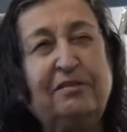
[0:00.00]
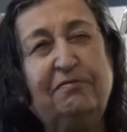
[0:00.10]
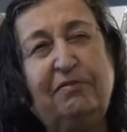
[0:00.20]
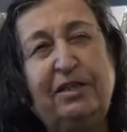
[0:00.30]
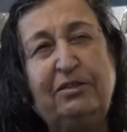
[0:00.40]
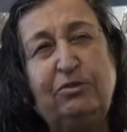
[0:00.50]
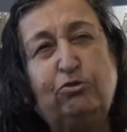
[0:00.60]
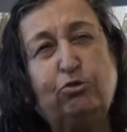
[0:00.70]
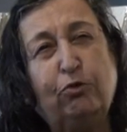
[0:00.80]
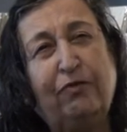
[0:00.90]
ve
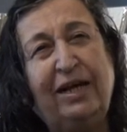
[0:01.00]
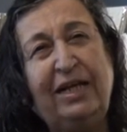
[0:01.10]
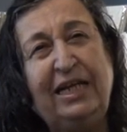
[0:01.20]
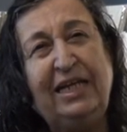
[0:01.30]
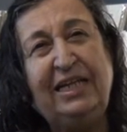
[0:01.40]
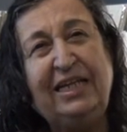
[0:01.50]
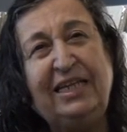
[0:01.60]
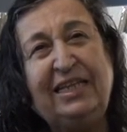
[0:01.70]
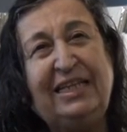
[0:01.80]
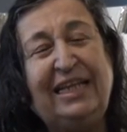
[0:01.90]

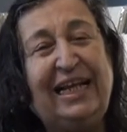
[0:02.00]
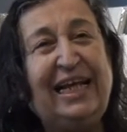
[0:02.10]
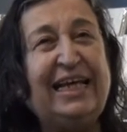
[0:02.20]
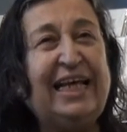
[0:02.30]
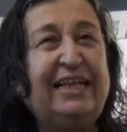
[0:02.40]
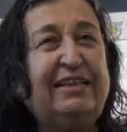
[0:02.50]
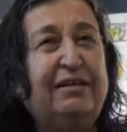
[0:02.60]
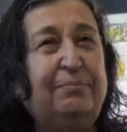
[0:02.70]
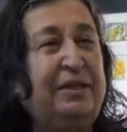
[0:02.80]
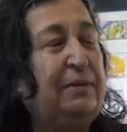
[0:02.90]
şövalyeliği dile
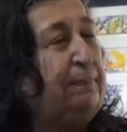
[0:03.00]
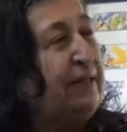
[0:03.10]
getirmeyip